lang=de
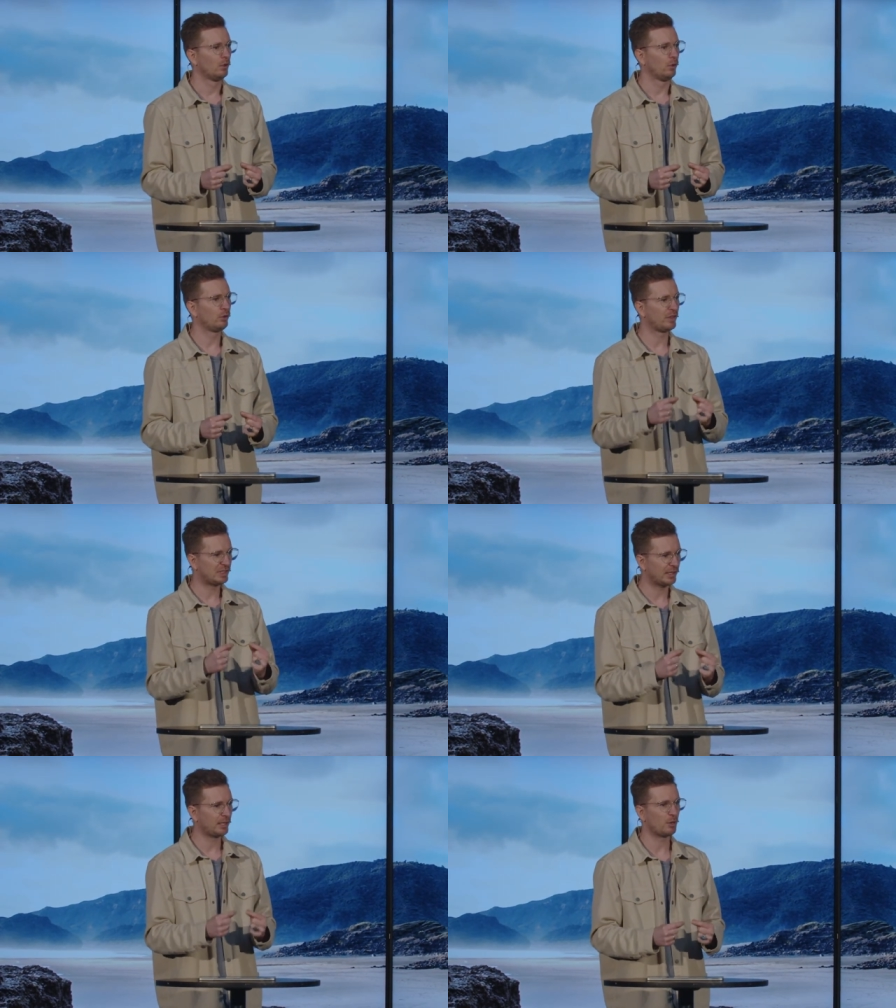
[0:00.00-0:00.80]
Und was
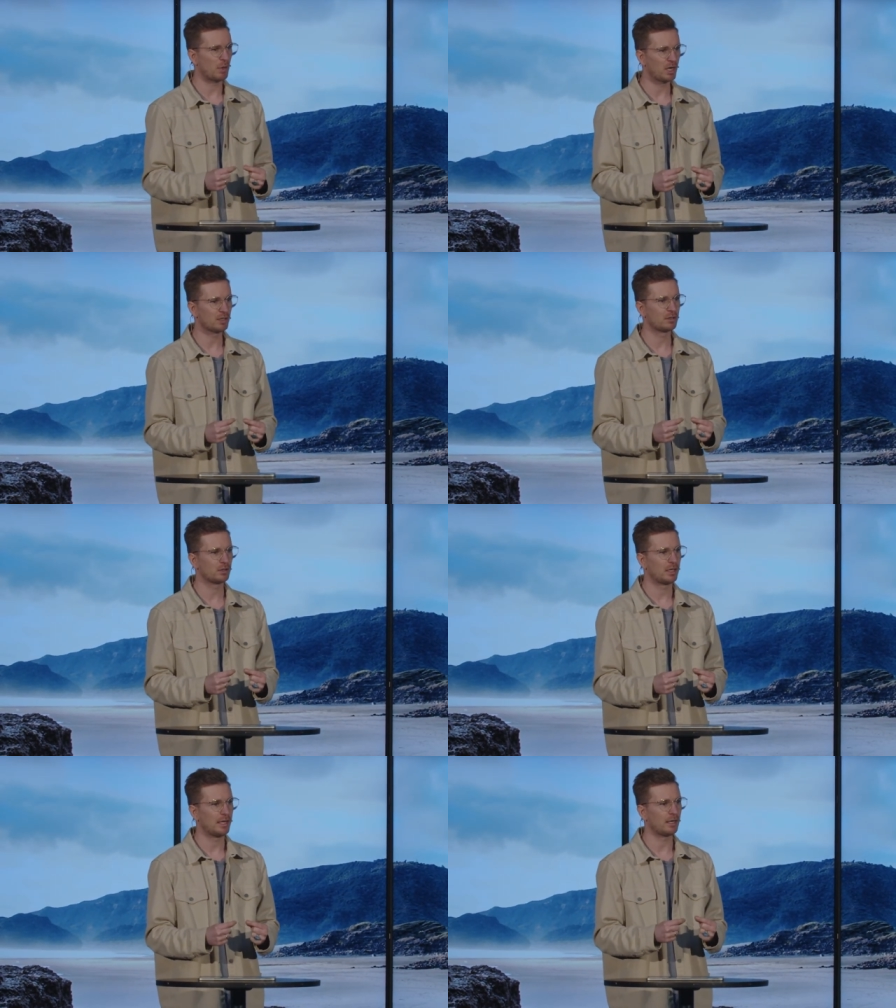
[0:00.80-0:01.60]
hat er gemacht?
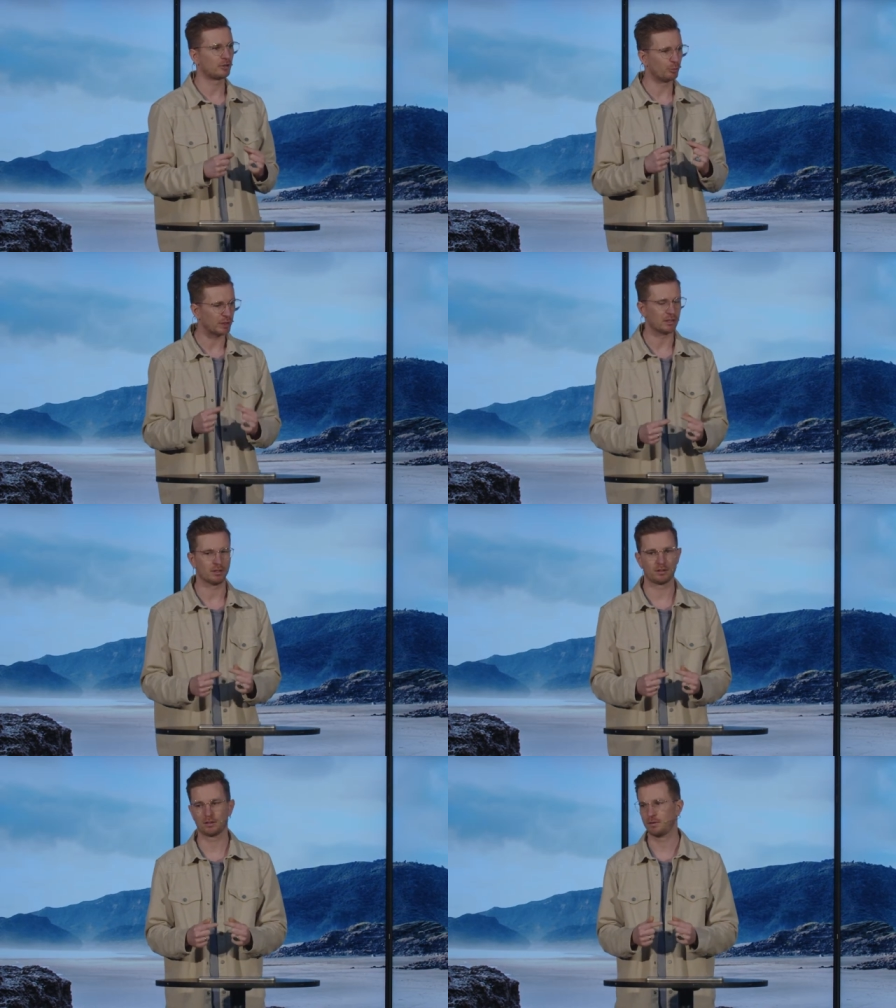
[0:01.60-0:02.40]
Er hat
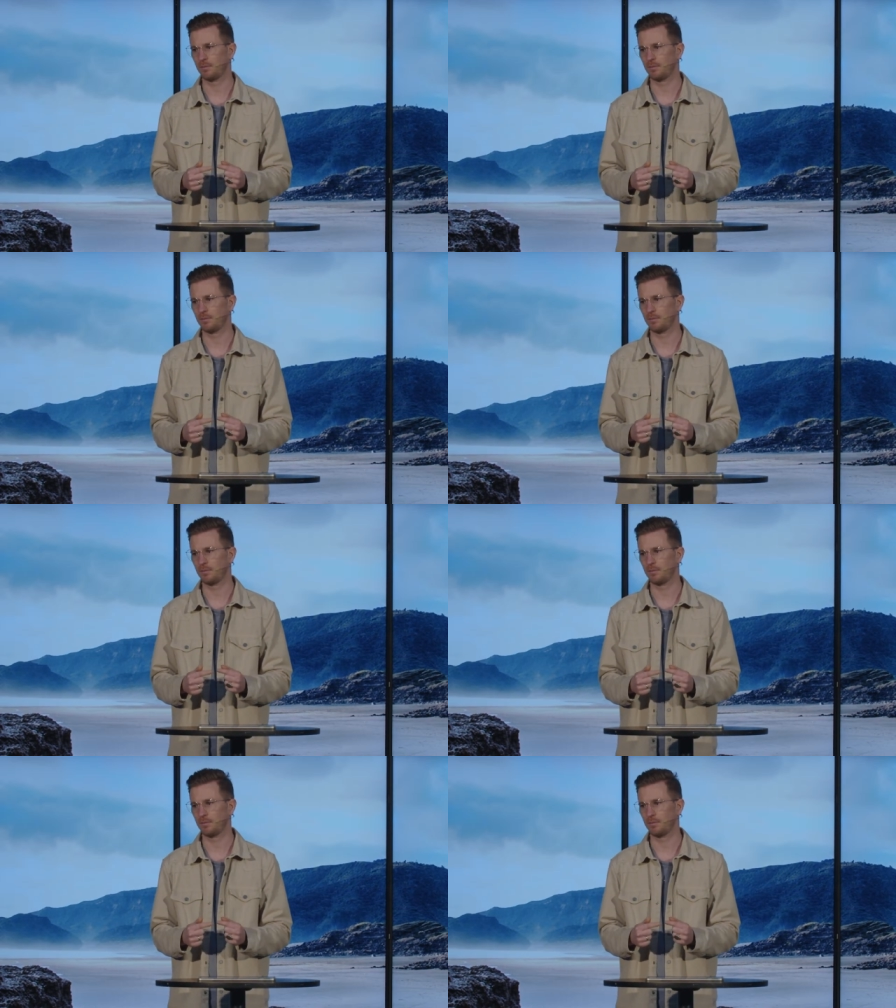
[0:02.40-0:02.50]
gebetet.